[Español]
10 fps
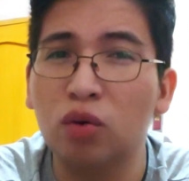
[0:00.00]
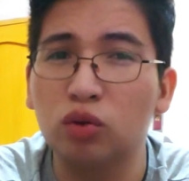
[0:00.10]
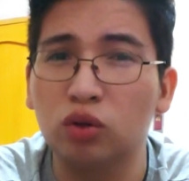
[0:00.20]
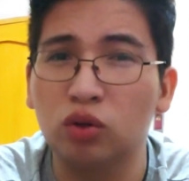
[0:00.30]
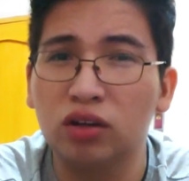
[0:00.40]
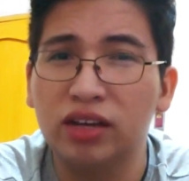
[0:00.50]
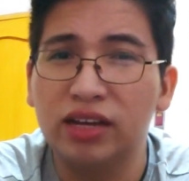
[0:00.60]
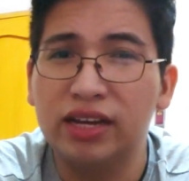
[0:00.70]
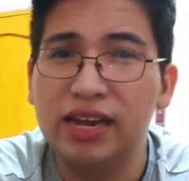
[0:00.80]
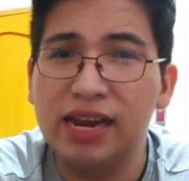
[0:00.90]
auto
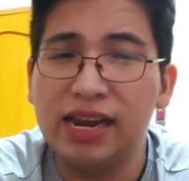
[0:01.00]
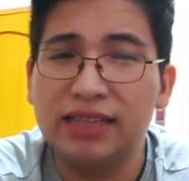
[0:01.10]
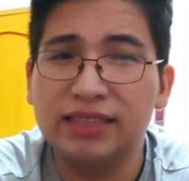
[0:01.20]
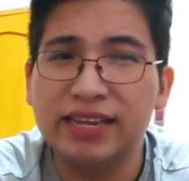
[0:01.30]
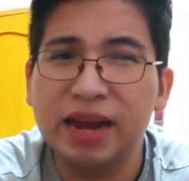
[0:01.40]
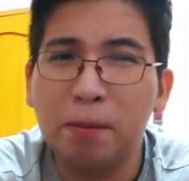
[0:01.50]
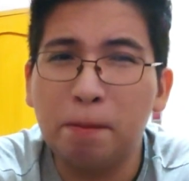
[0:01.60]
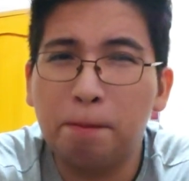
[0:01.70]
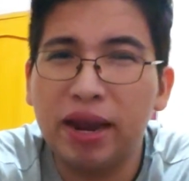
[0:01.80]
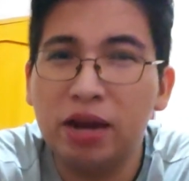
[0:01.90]
y les
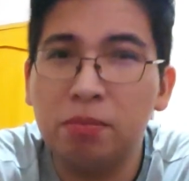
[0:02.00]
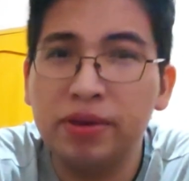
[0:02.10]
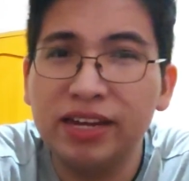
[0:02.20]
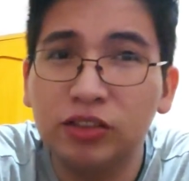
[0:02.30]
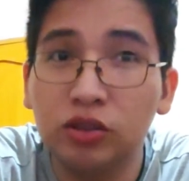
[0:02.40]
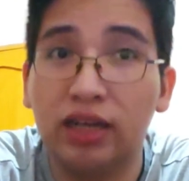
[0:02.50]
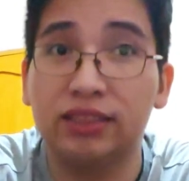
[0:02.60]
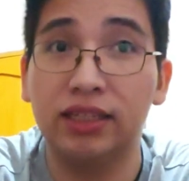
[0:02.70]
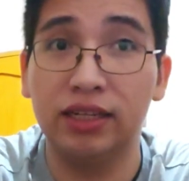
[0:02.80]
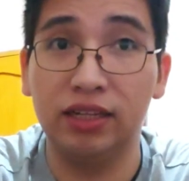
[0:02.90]
dieran permiso de
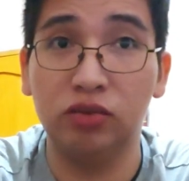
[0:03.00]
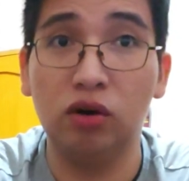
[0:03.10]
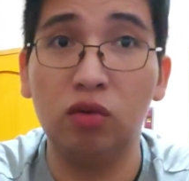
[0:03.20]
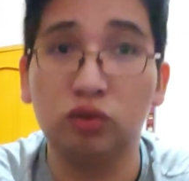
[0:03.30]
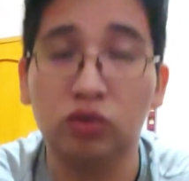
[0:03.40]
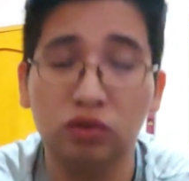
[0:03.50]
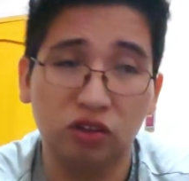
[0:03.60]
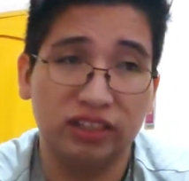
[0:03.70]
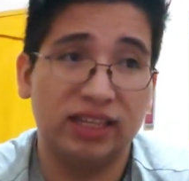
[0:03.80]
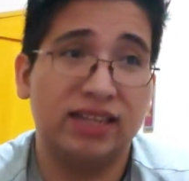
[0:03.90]
acceder a su auto.
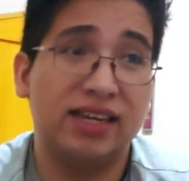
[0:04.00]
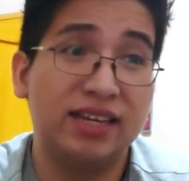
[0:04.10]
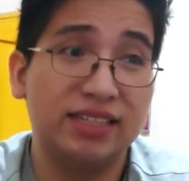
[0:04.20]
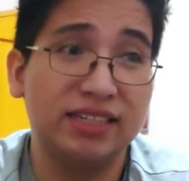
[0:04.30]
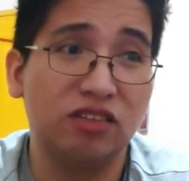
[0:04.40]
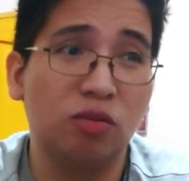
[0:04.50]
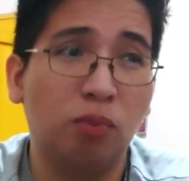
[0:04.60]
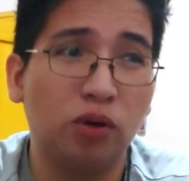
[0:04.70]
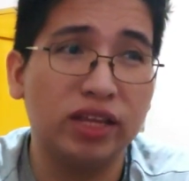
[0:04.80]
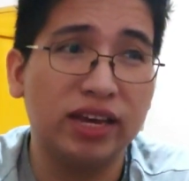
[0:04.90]
Es, decir, no
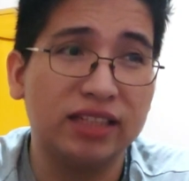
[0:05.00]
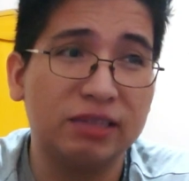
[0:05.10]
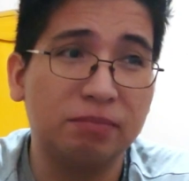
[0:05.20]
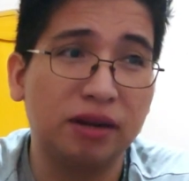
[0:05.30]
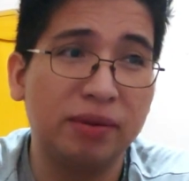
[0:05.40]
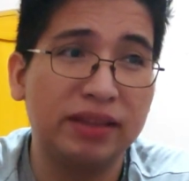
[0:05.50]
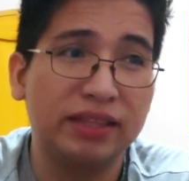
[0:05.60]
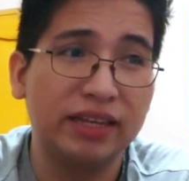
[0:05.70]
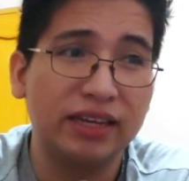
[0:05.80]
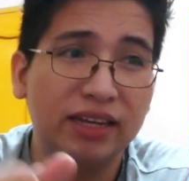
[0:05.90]
podían
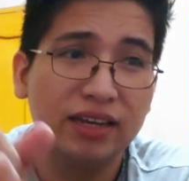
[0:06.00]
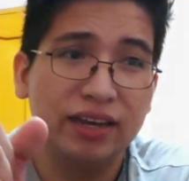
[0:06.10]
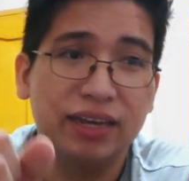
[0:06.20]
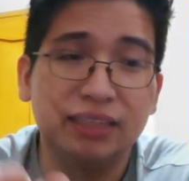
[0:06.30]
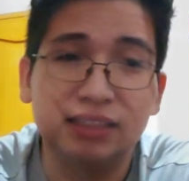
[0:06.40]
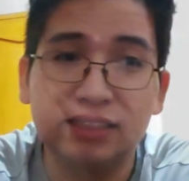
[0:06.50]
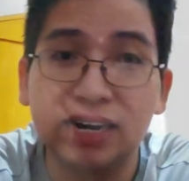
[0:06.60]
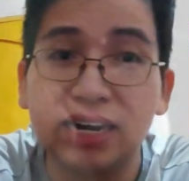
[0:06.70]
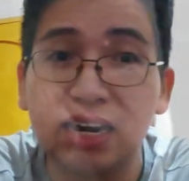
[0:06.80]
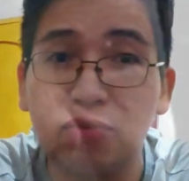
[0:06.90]
simplemente
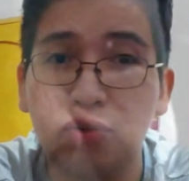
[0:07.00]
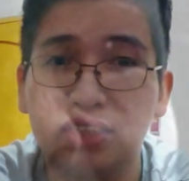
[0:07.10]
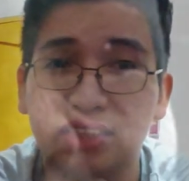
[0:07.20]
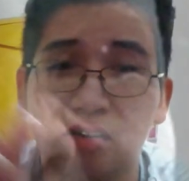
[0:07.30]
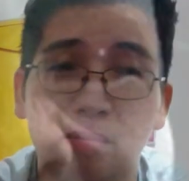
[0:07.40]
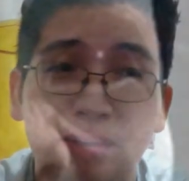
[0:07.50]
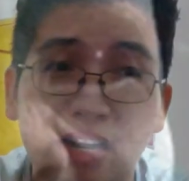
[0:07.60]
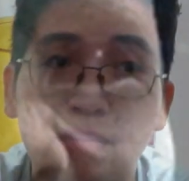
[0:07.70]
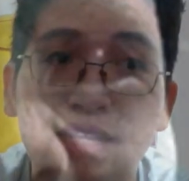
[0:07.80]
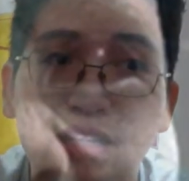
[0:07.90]
entrar a la fuerza, romper
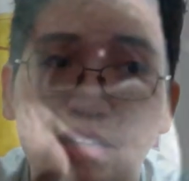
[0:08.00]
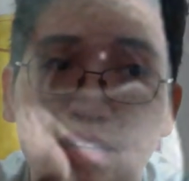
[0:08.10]
el vidrio